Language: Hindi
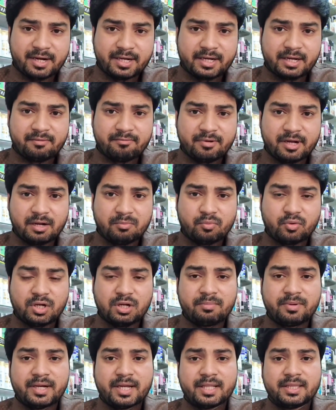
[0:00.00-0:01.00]
वाइटनिंग
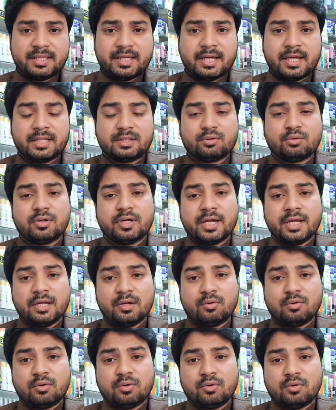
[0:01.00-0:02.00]
फार्मूला बनाते हैं तो कई
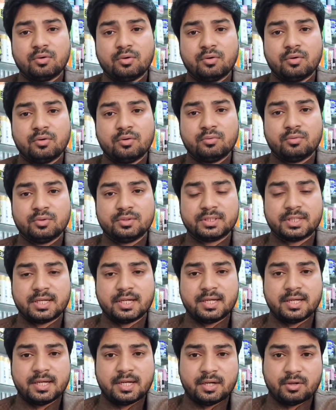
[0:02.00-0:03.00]
लोगों को
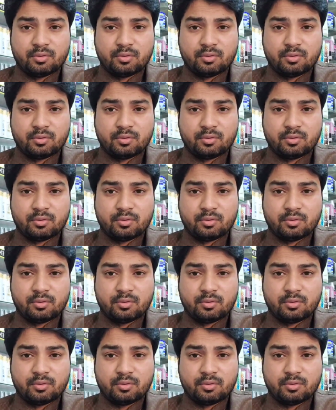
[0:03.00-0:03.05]
उसका